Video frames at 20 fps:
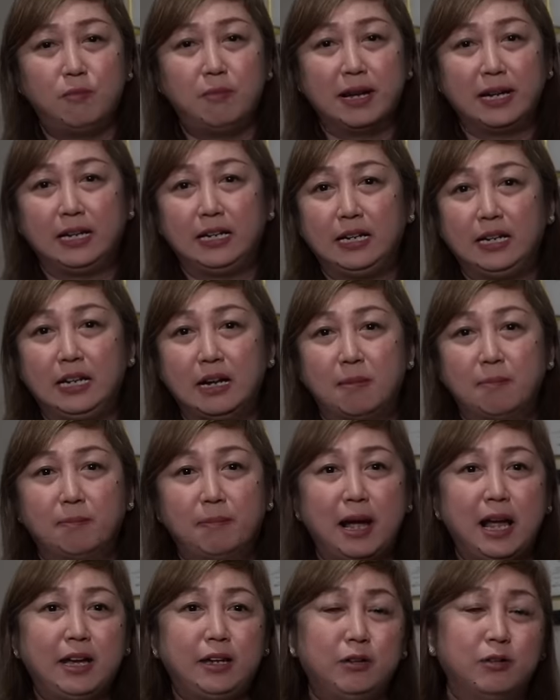mahingi ng
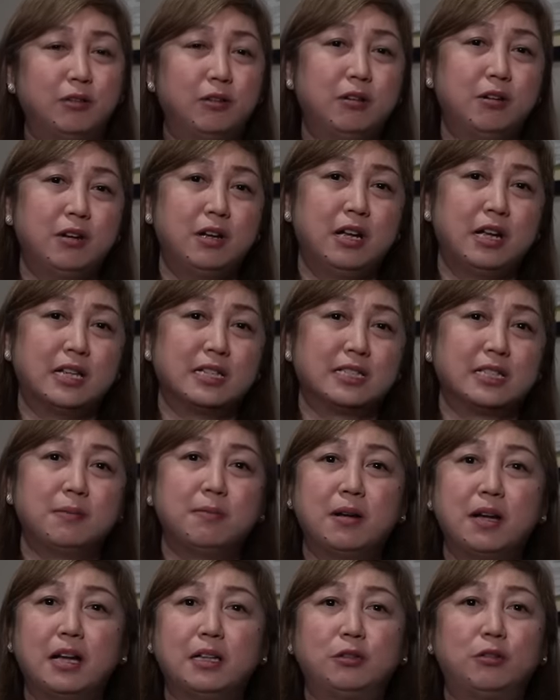payo
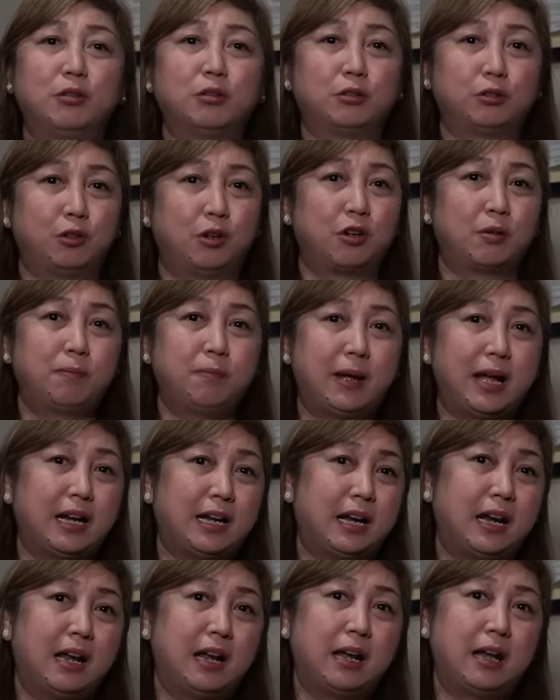sa mga doktor
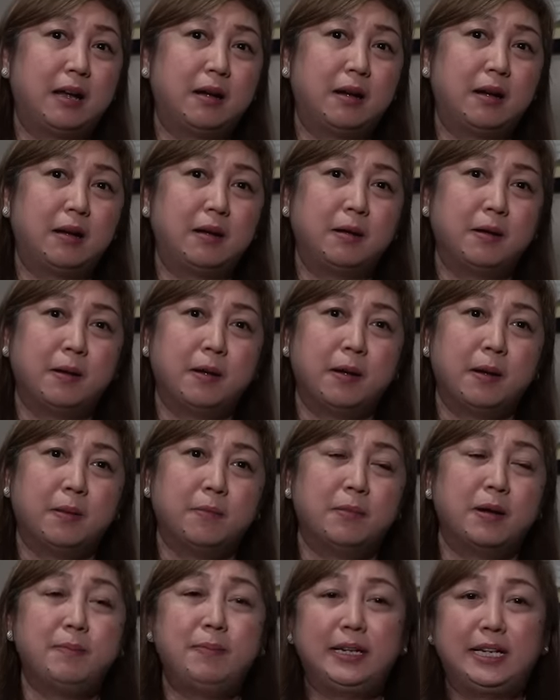para
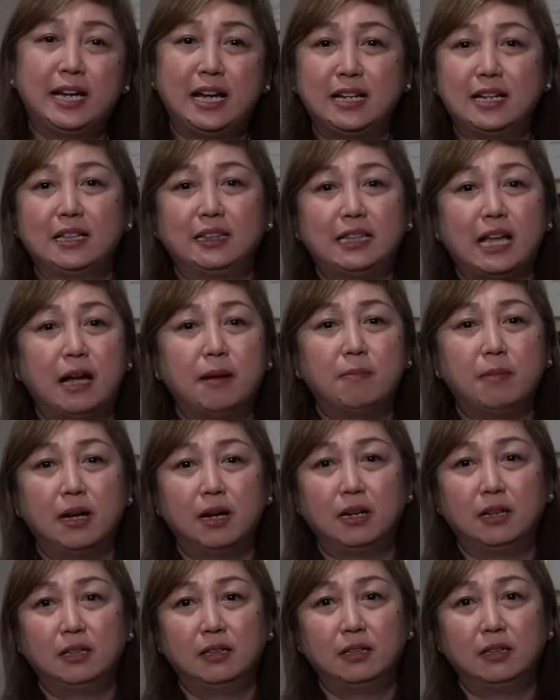mabigyan ng
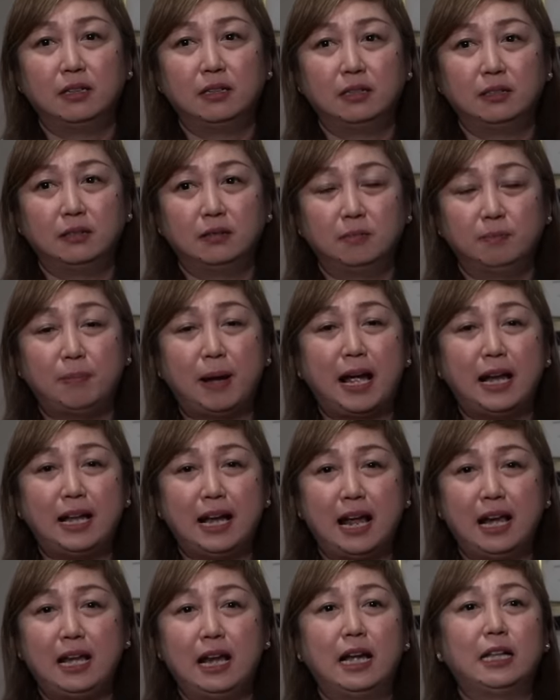tamang
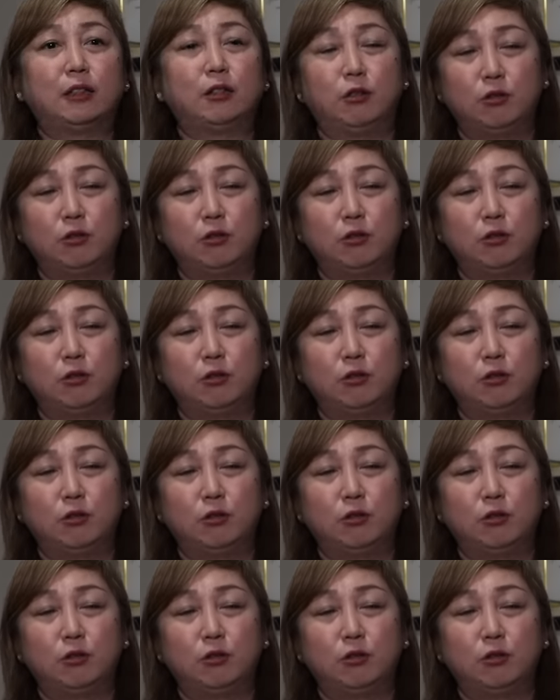paalala at